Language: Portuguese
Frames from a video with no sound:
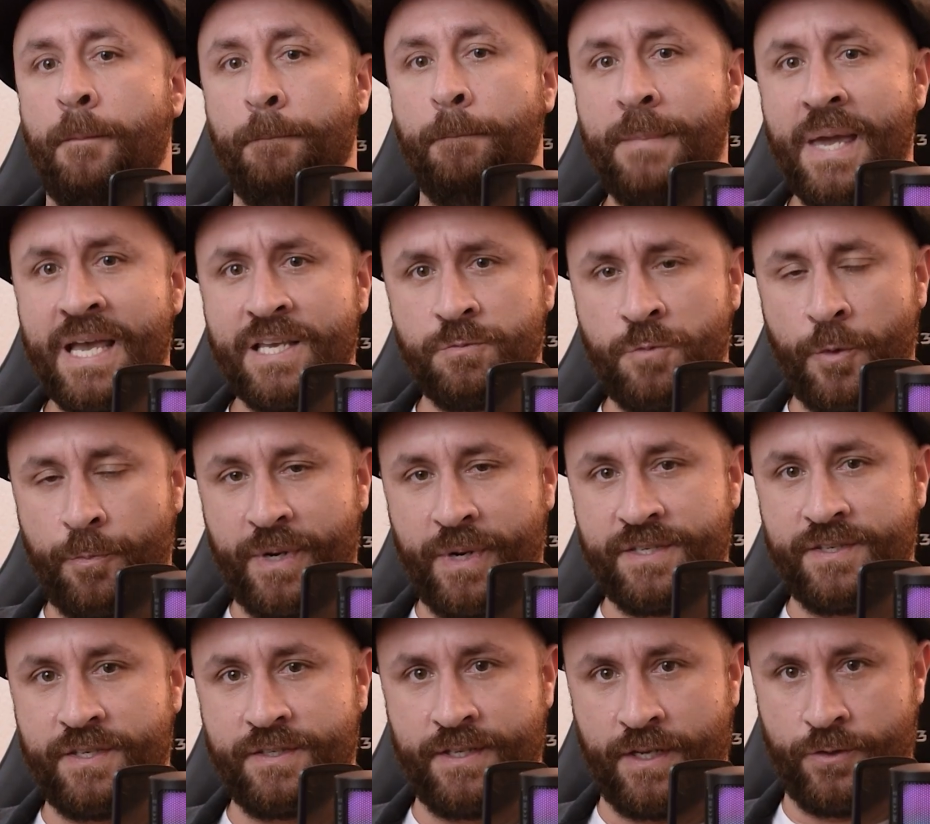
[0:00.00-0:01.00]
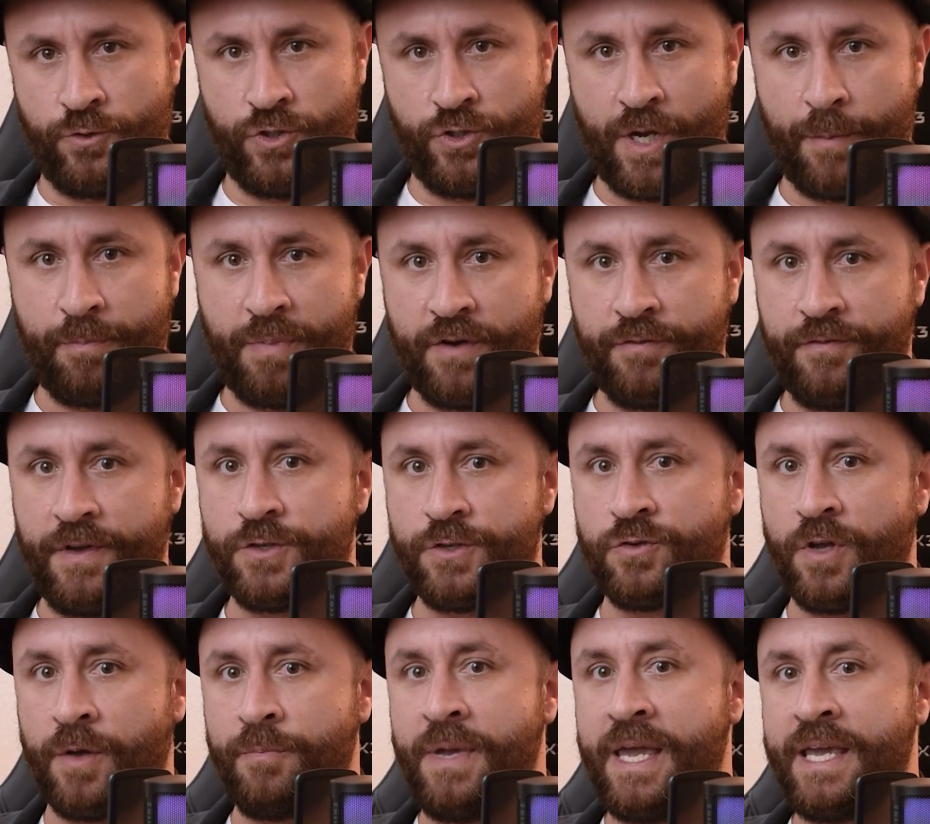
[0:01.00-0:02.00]
Mesmo precisando de
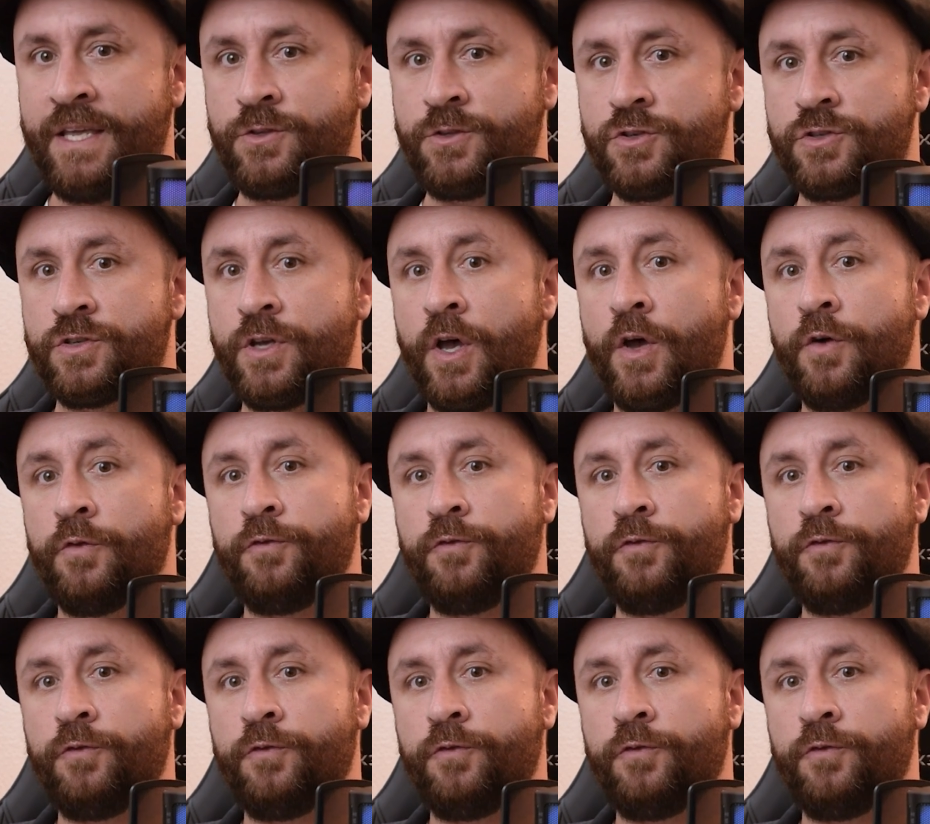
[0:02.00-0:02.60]
aperfeiçoamentos,